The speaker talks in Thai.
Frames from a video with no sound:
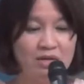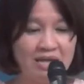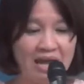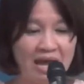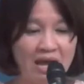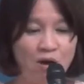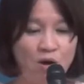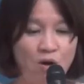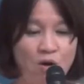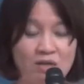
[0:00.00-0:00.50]

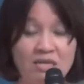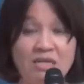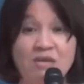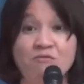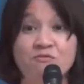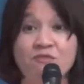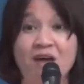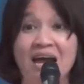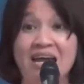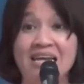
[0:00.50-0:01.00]
ทางออกหนี
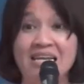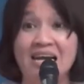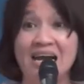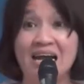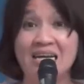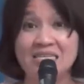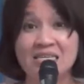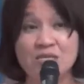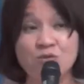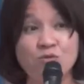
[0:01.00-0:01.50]
ไฟนะ
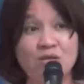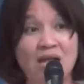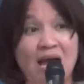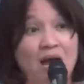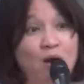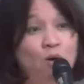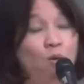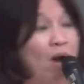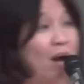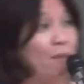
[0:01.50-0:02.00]
คะจะอยู่ทา
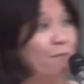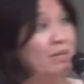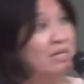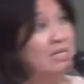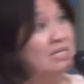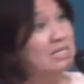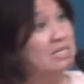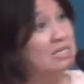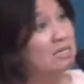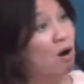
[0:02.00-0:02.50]
งขวามื
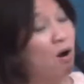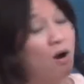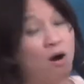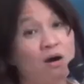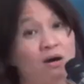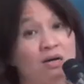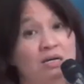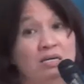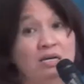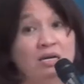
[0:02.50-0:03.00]
อขอ
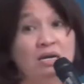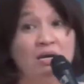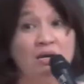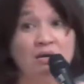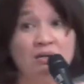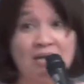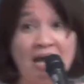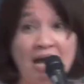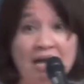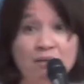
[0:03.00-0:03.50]
ง
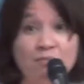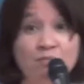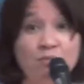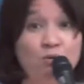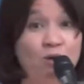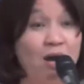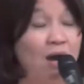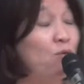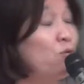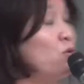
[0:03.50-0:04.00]
ท่าน
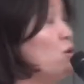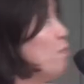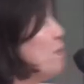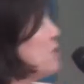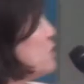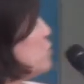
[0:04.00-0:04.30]
ผู้เข้าร่วมประ